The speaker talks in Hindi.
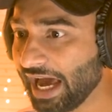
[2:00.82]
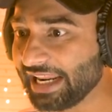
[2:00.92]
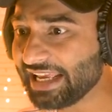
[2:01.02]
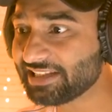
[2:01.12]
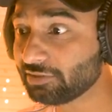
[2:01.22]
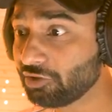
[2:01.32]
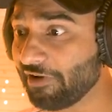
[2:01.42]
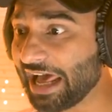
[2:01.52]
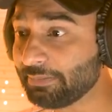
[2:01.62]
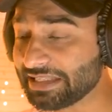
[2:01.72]
अरे
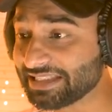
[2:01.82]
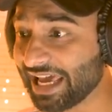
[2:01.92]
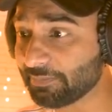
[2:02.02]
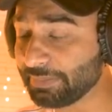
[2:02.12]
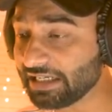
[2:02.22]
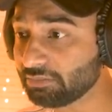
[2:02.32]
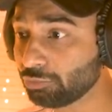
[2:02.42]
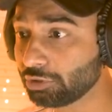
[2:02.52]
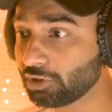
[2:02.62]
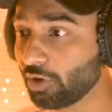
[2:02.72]
दीवार में सरपीट
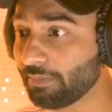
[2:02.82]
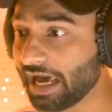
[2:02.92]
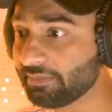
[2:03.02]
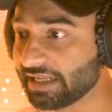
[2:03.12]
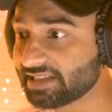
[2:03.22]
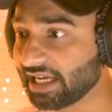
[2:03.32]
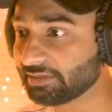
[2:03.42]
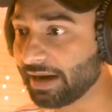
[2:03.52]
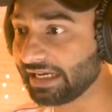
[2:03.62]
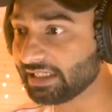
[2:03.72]
मुर्गी को मार मेरे
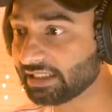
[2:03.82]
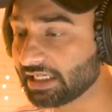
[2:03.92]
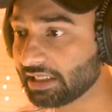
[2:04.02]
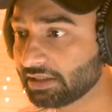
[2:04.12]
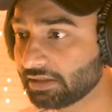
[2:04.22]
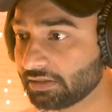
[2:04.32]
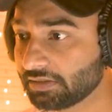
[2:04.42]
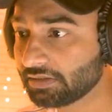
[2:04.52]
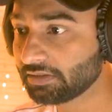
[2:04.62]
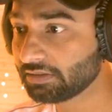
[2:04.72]
साथ बाहर निकल के
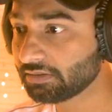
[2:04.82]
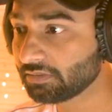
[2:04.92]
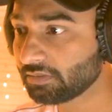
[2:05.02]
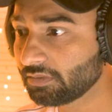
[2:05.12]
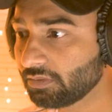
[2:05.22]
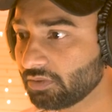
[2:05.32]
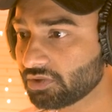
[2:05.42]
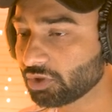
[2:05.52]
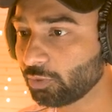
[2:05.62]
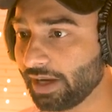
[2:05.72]

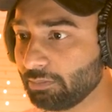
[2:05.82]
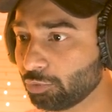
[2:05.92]
इसे तो भाई